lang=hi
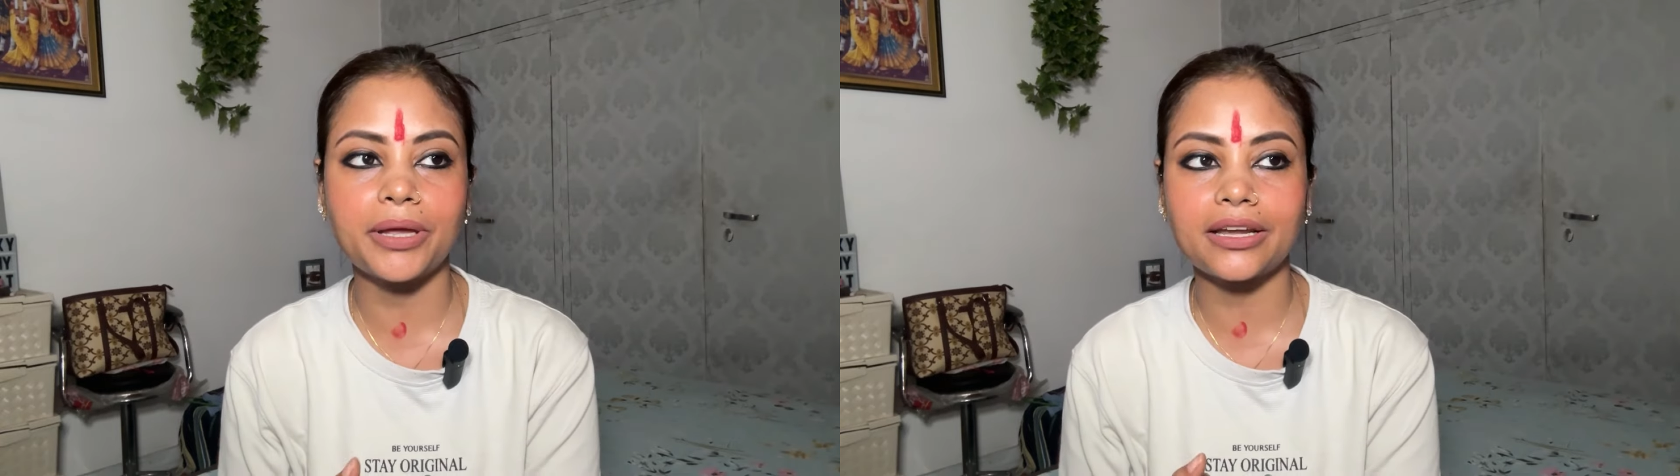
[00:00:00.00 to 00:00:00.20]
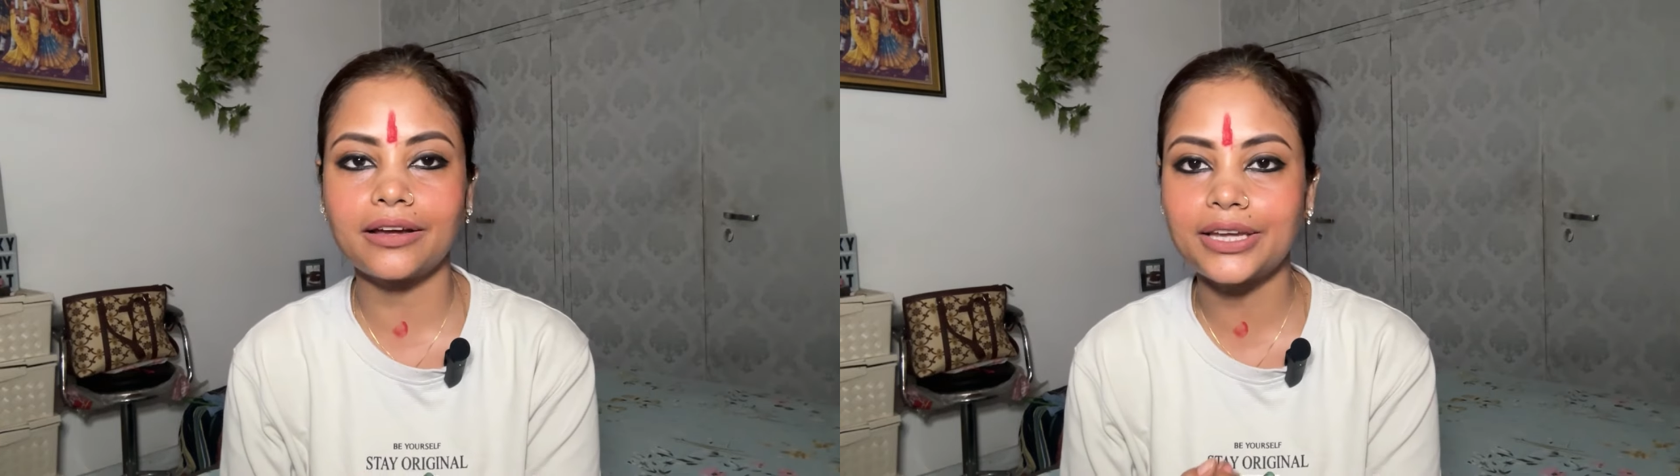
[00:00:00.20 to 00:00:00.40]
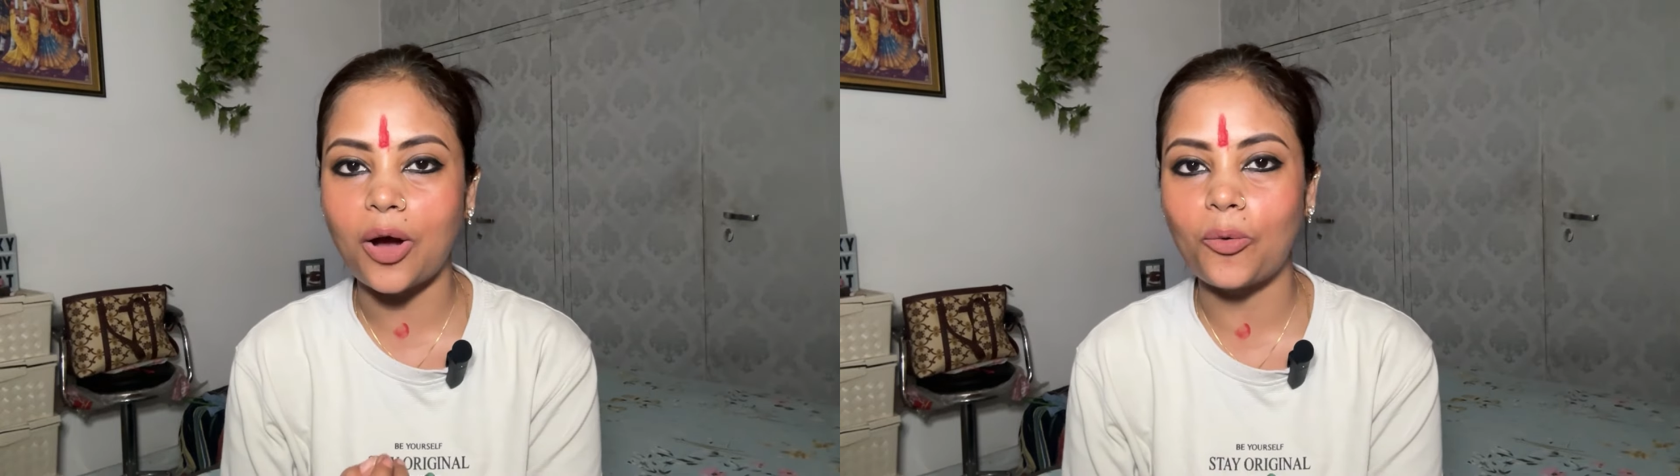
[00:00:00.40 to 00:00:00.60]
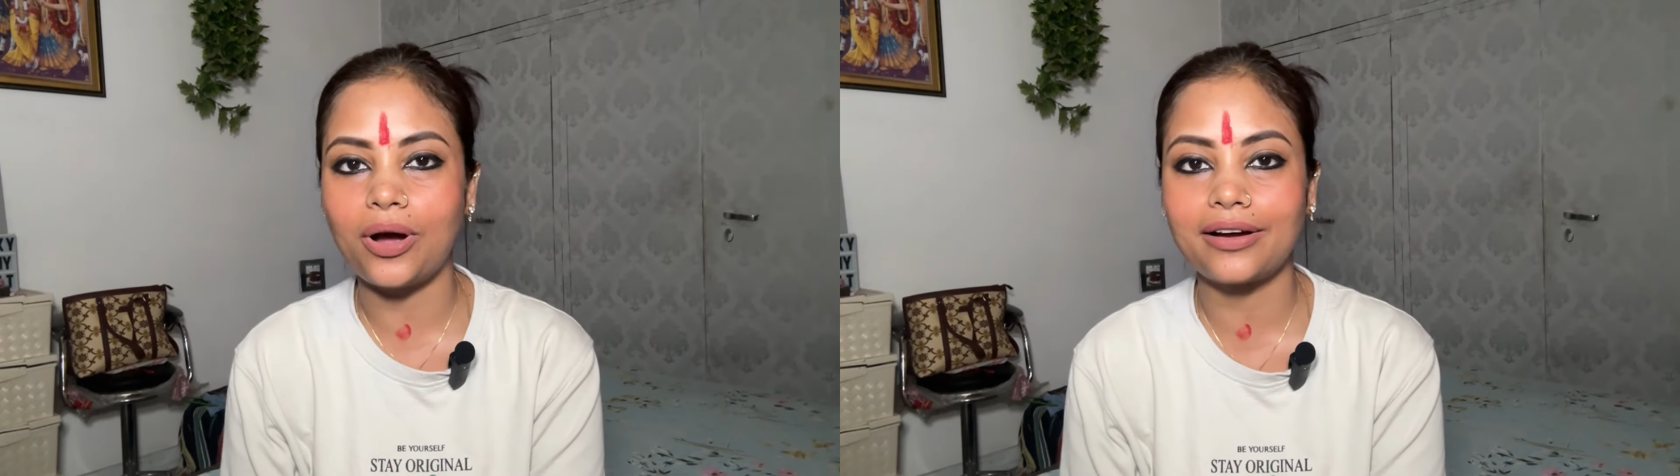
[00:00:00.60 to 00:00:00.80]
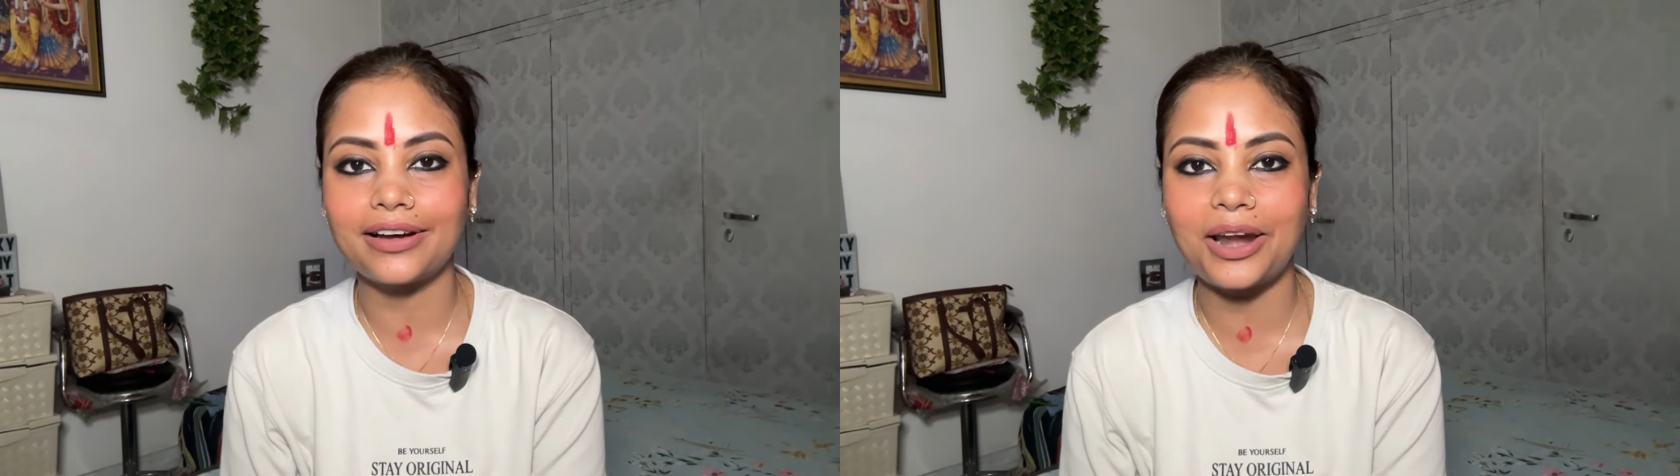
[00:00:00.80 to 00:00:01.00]
मैंने कहा क्या
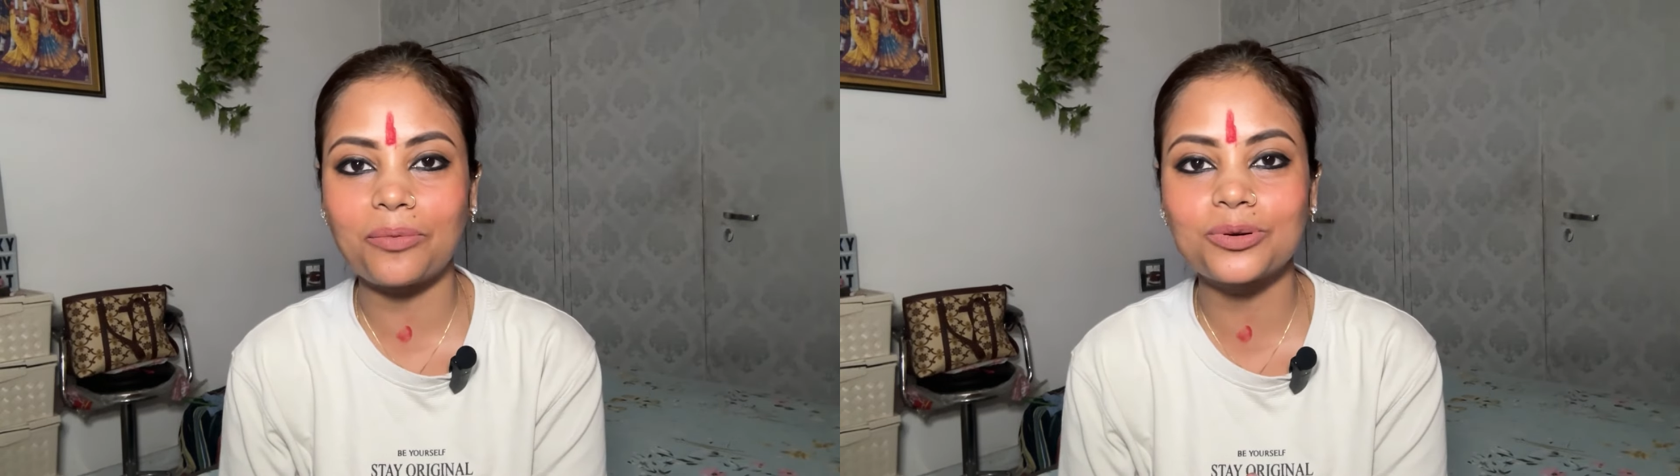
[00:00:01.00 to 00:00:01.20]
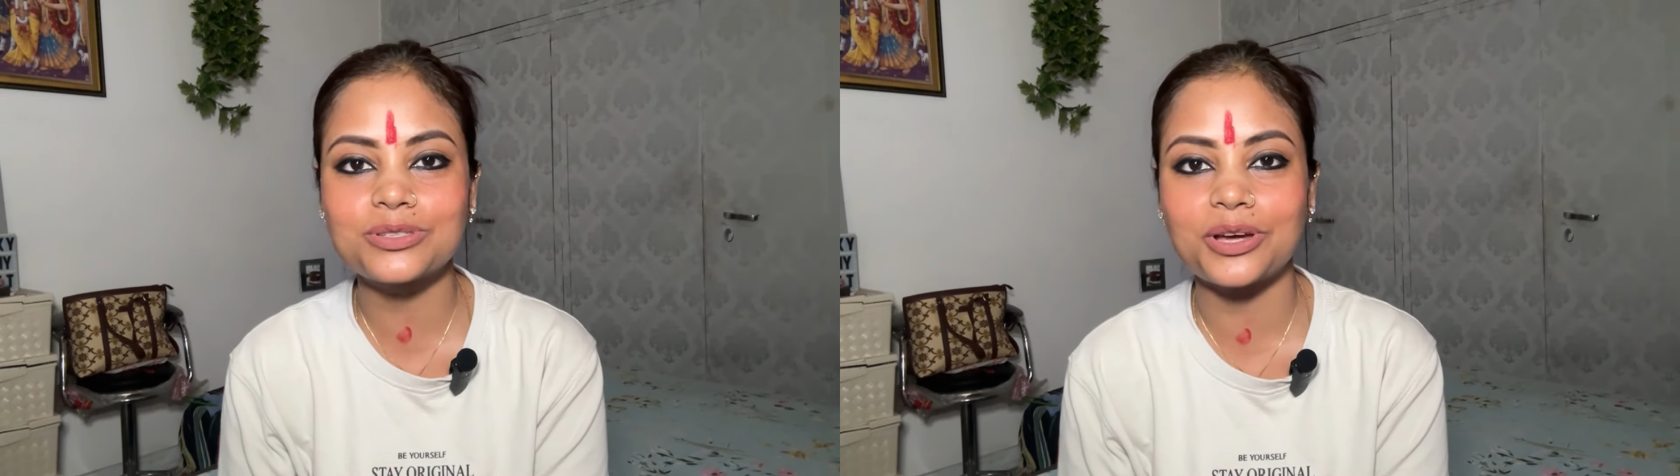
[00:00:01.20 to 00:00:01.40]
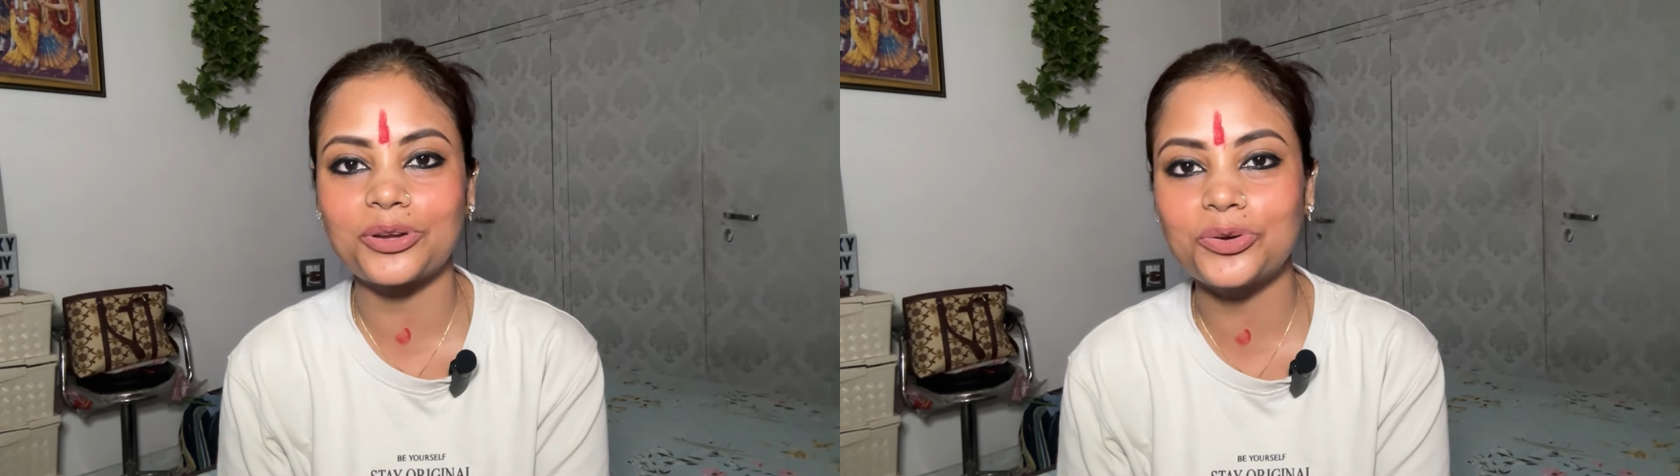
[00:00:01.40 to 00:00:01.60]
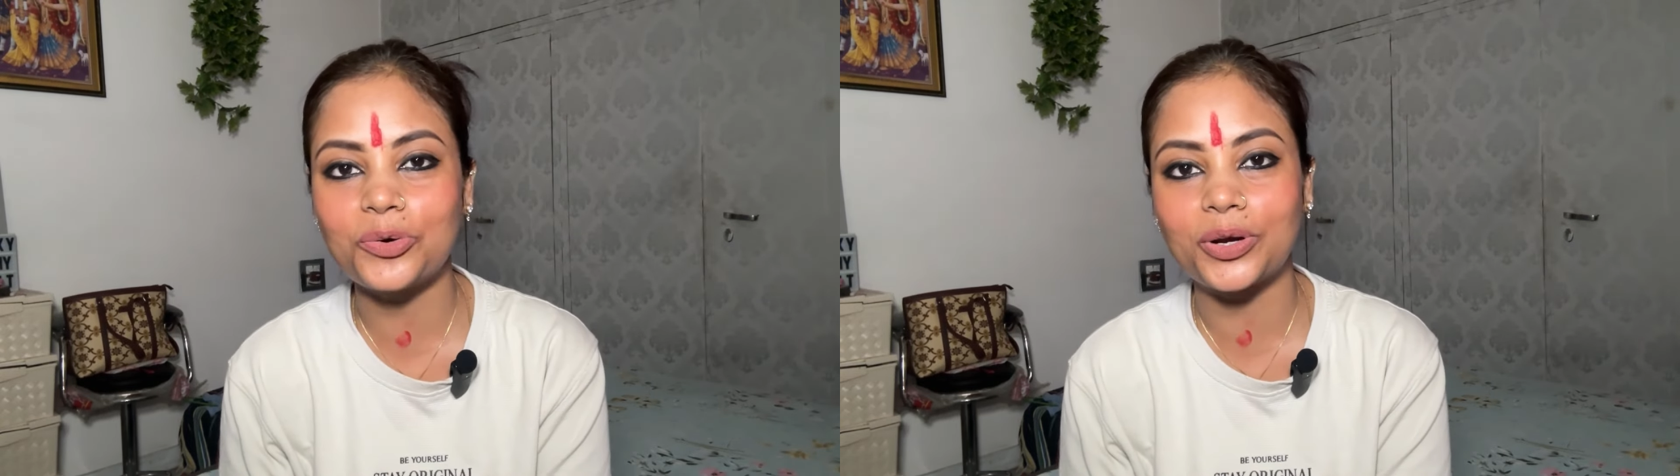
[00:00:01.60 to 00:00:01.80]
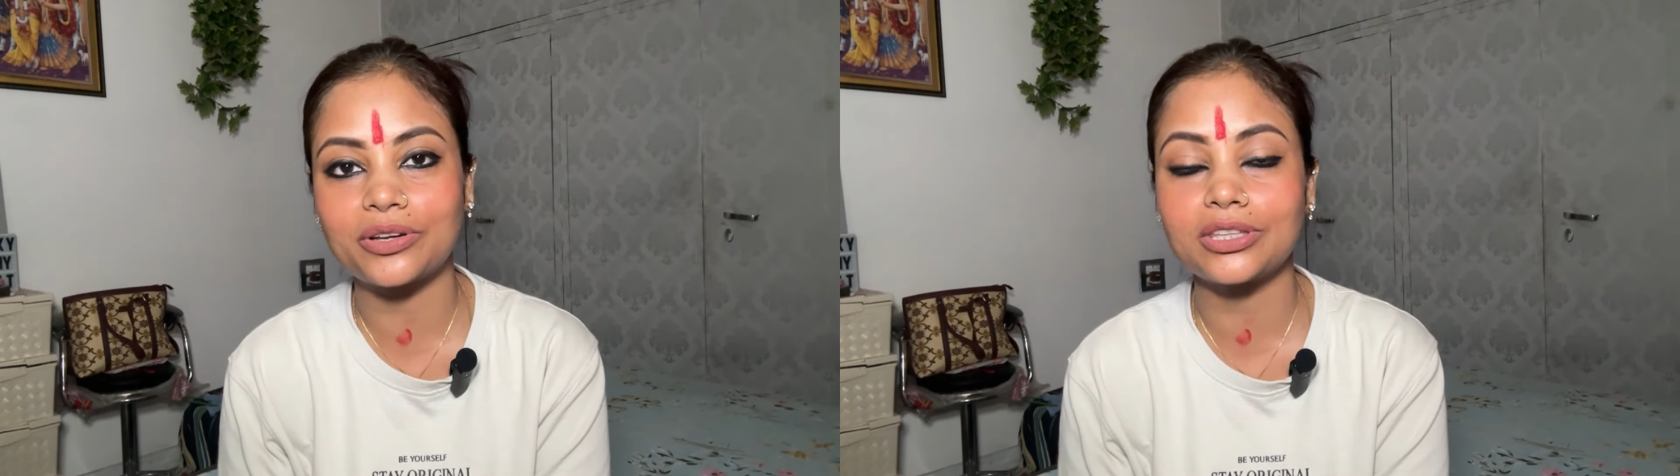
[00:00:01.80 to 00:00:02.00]
हुआ अंकल आप गुस्सा क्यों
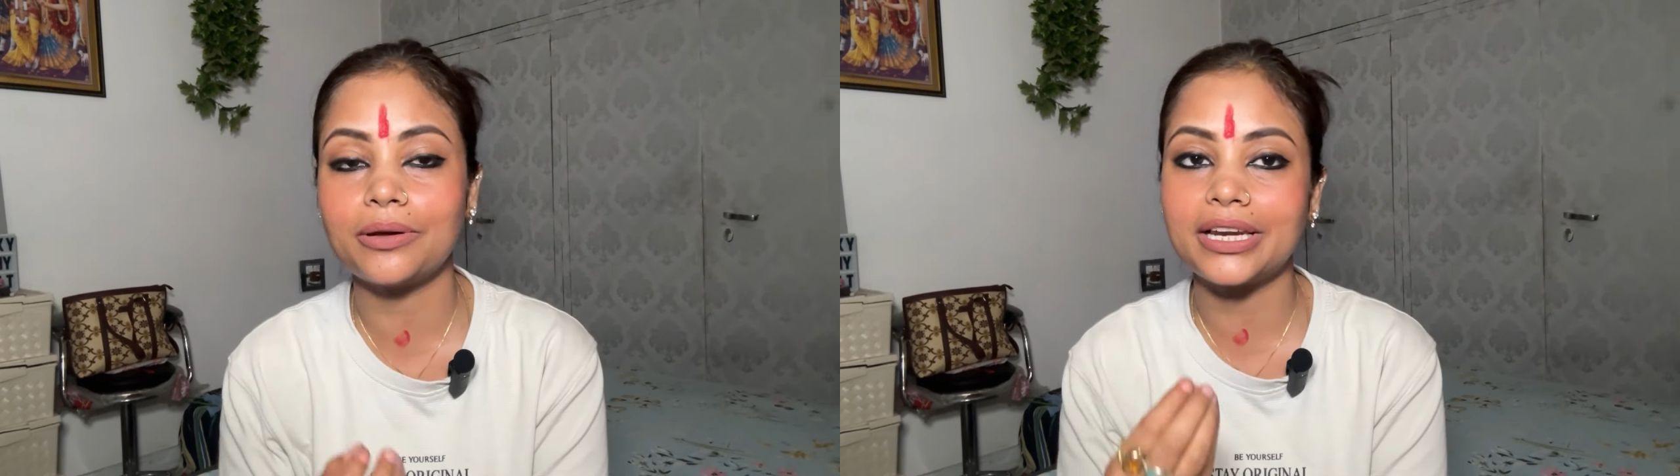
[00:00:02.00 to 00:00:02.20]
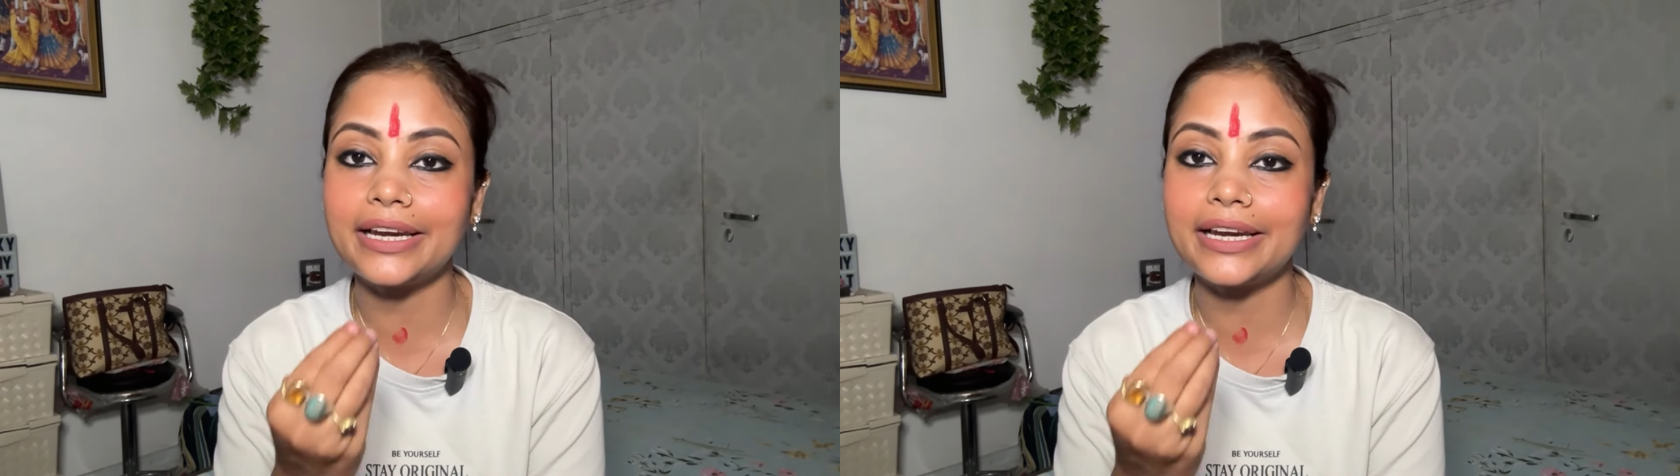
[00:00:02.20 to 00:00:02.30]
हो रहे हो